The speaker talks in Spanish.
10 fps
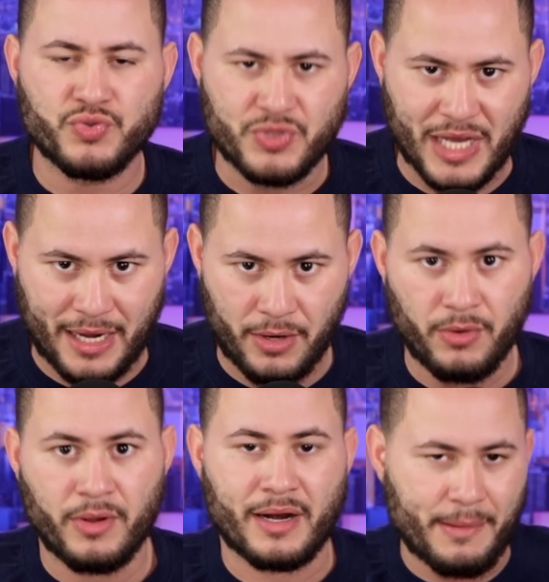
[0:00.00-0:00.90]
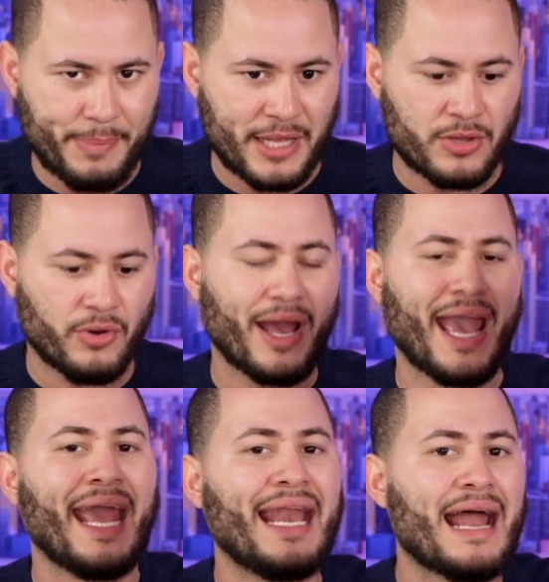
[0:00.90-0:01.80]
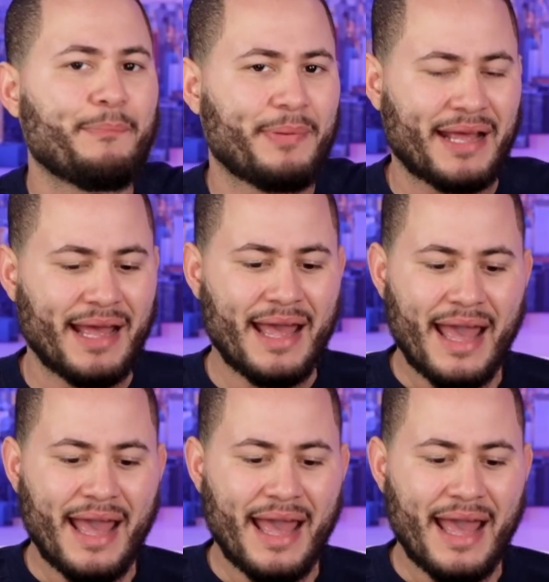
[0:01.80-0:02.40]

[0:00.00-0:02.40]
usarlo. Repito, en, la pre,